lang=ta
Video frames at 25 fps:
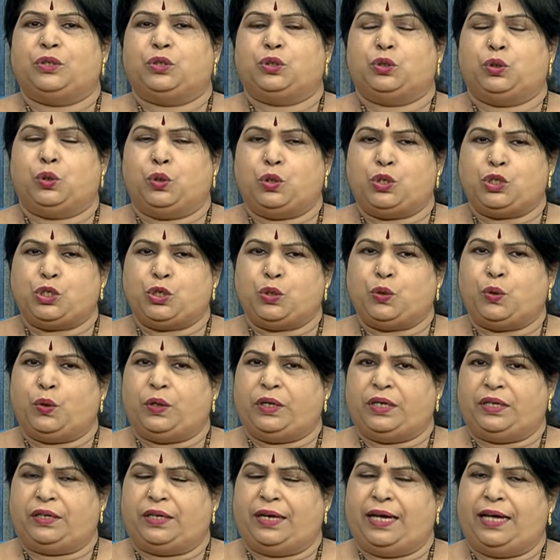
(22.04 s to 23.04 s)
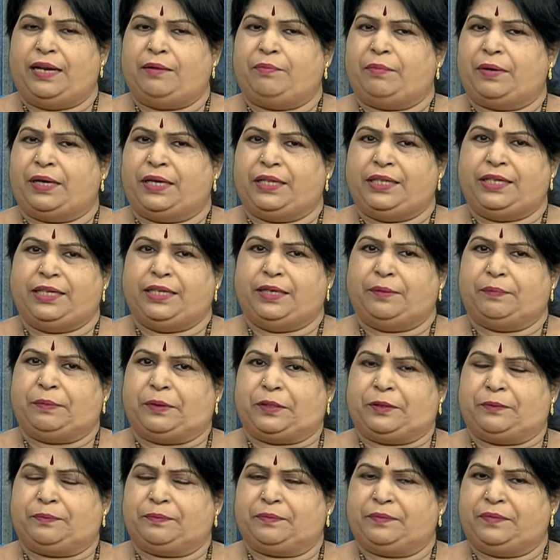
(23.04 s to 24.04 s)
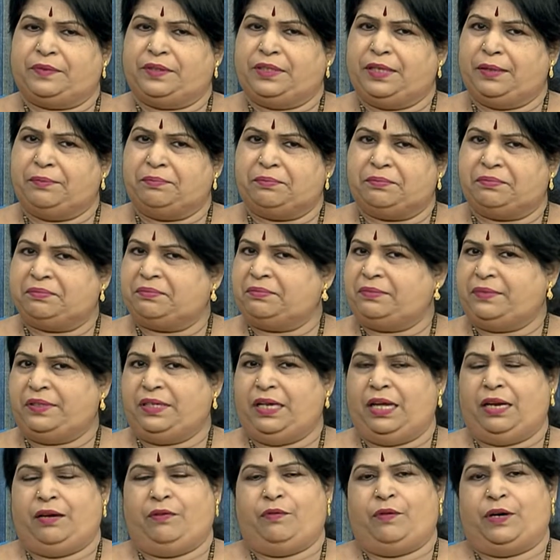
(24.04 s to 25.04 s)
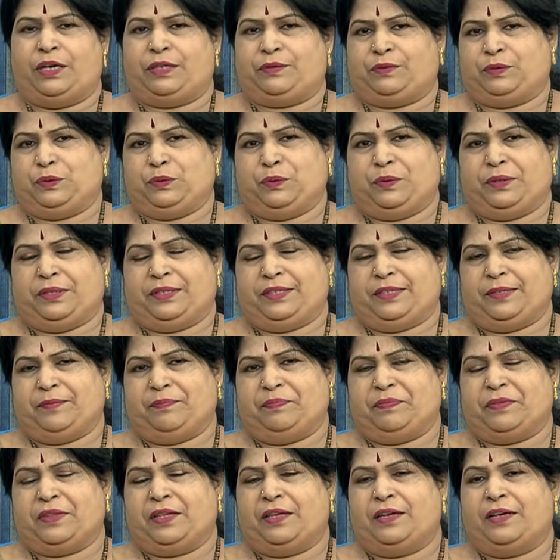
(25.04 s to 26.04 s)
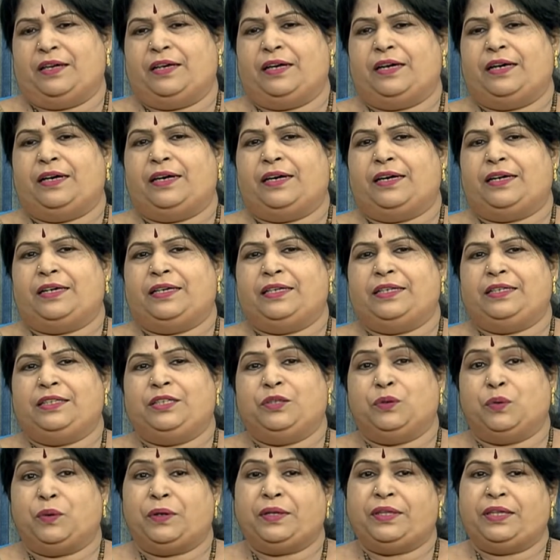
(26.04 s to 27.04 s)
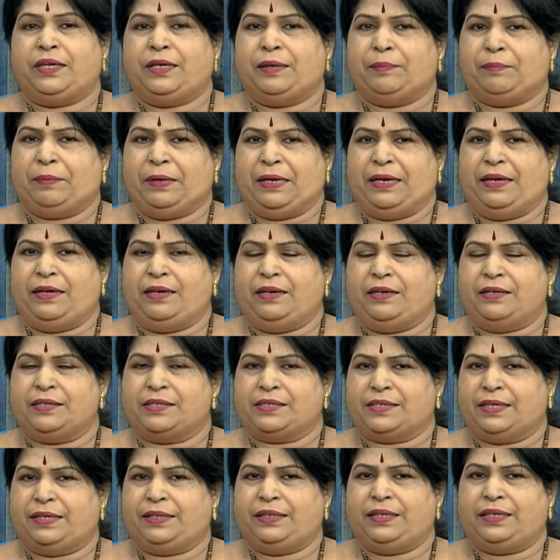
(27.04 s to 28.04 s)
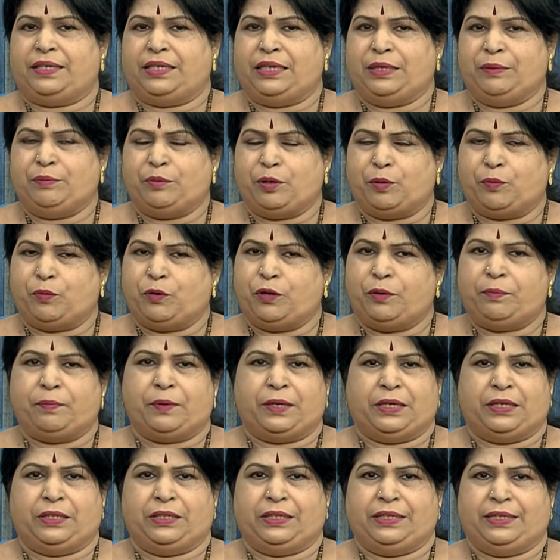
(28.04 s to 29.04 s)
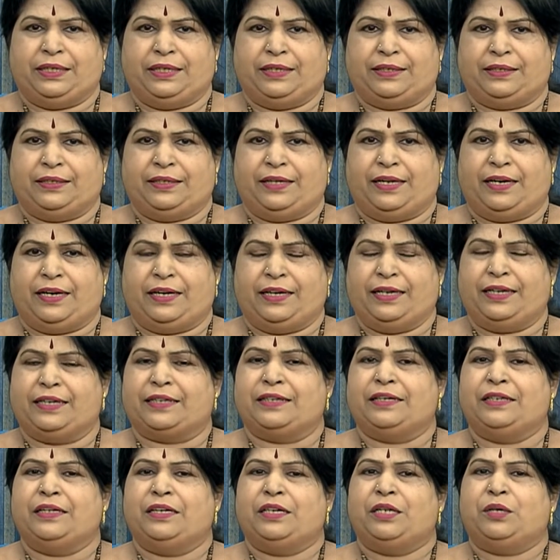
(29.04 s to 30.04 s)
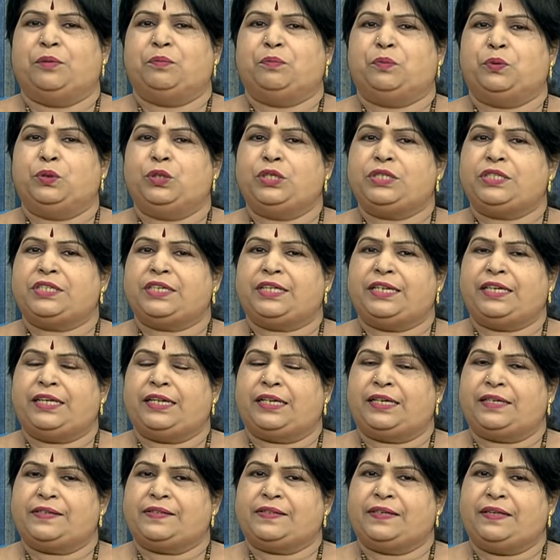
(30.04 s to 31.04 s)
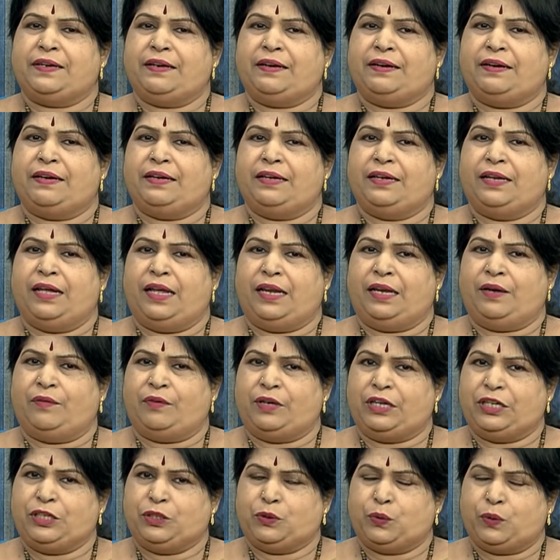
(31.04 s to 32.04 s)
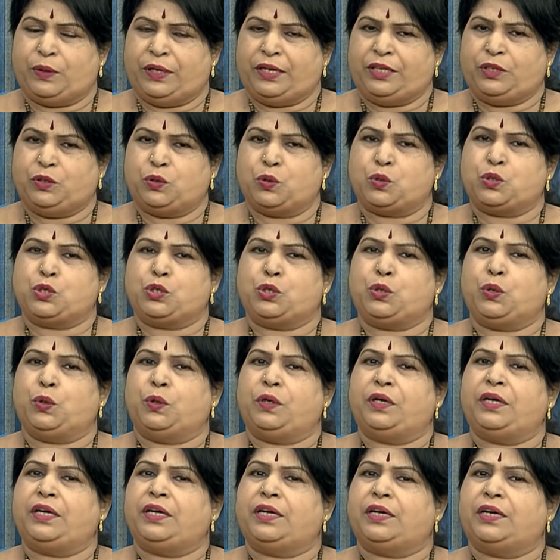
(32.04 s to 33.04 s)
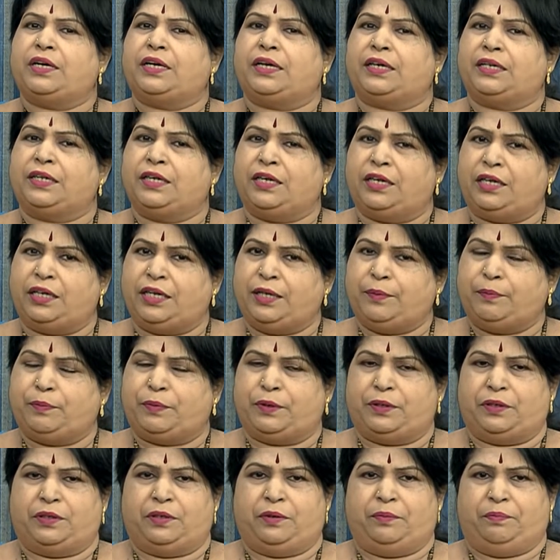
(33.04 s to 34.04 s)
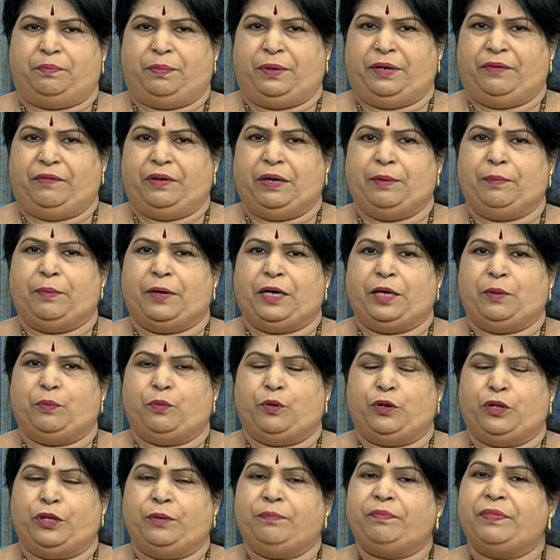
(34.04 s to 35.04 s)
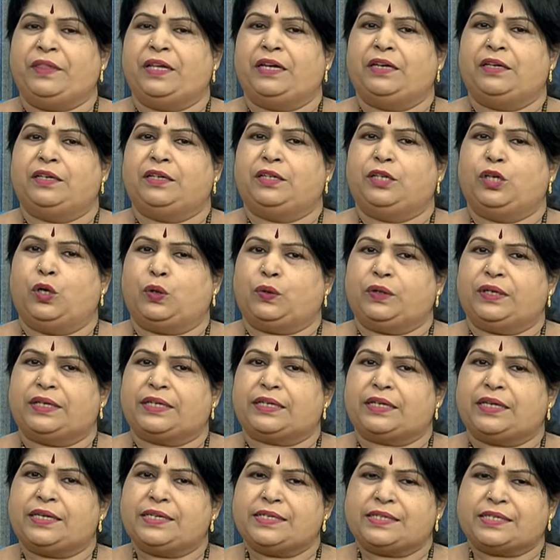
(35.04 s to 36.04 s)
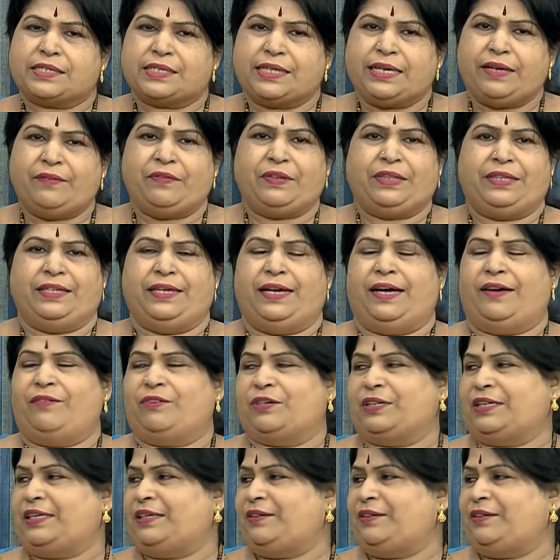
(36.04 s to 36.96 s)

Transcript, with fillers: தொற்று நோய்களால் பாதிக்கப்படும் நம் நல்வாழ்வு குறித்து இது குறித்த பல செய்திகளையும் நம்மோடு பகிர்ந்துக்க இருக்கிறாங்க புதுச்சேரி அரசின் நலவழித்துறை தொற்றுநோய் கண்காணிப்பு பிரிவில் பணிபுரியும் டாக்டர் ஸ்ரீவித்யா அவர்கள்